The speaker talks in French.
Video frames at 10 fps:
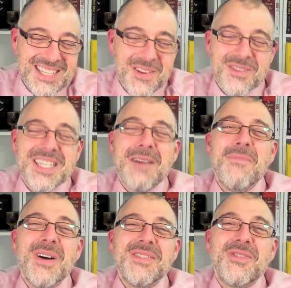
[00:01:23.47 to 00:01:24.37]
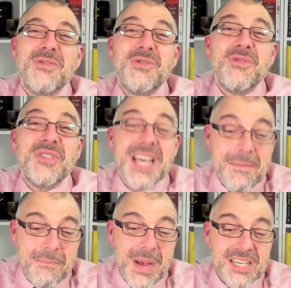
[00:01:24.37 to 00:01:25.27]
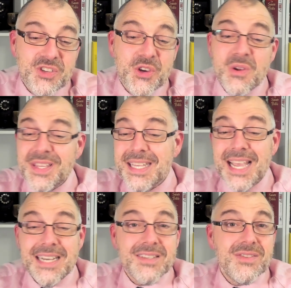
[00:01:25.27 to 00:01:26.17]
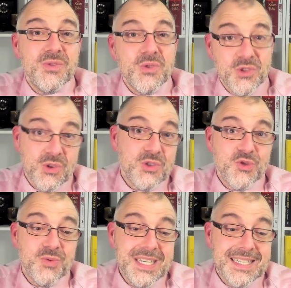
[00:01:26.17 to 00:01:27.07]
Non, j'aborde ce sujet parce que le texte d'aujourd'hui,